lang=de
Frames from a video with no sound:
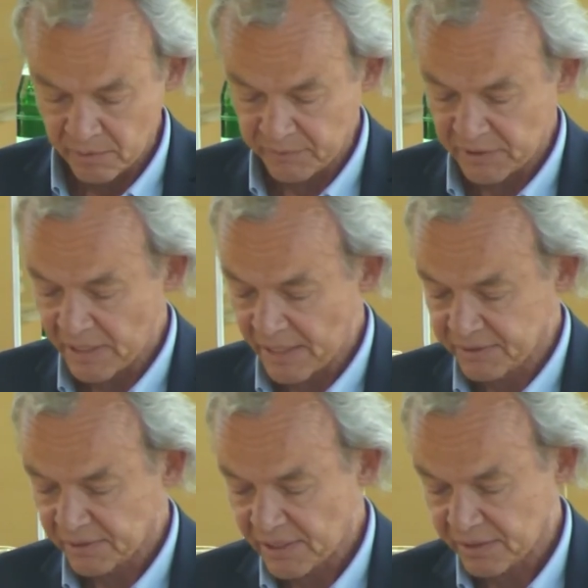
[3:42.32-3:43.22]
wie ihr
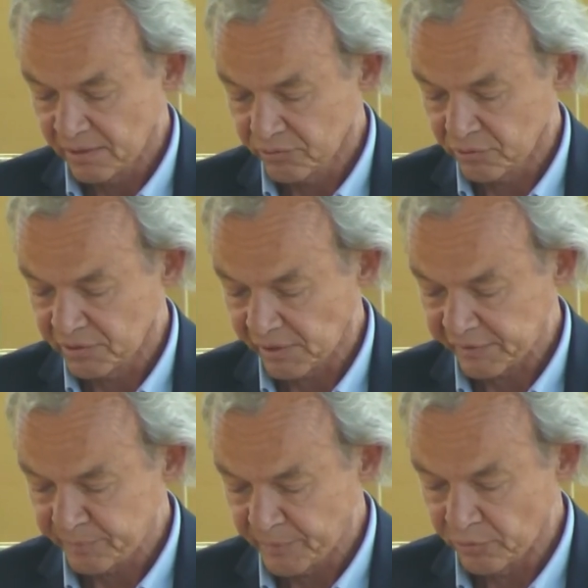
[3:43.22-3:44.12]
Antrag zur
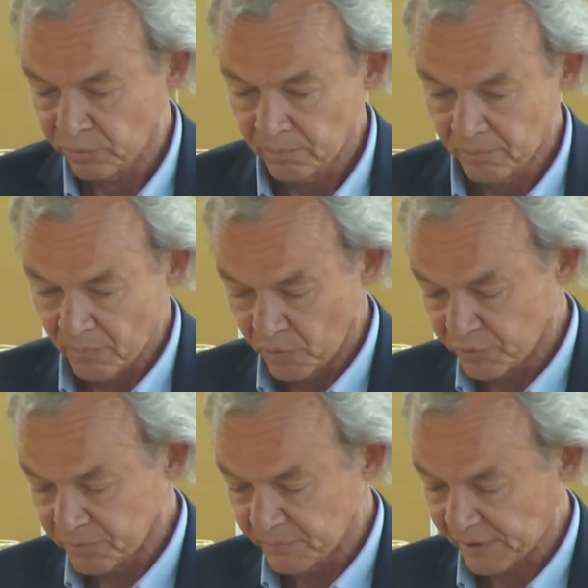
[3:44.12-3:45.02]
Tarifbindung
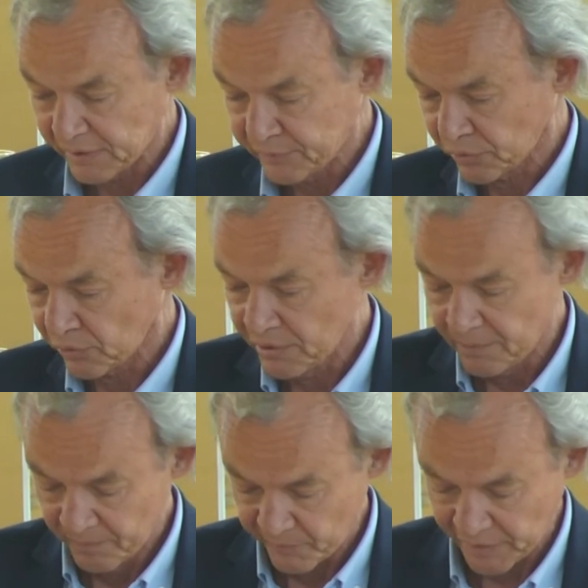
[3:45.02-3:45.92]
und zum
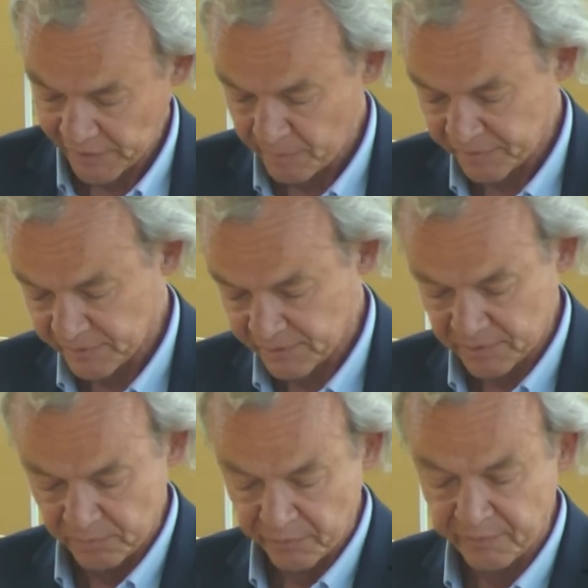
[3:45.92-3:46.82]
Tariftreue
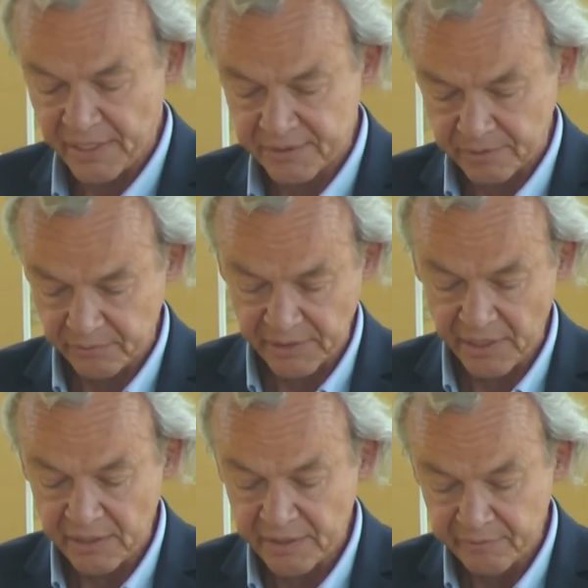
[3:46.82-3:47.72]
Vergabegesetz beweist.
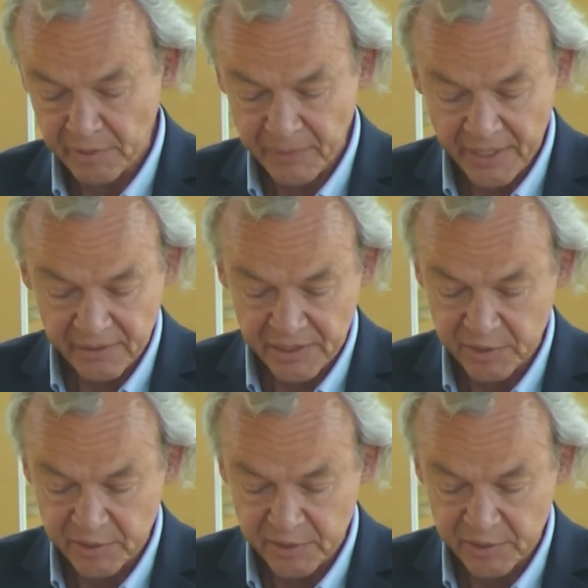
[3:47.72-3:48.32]
Daher lehnen wir beide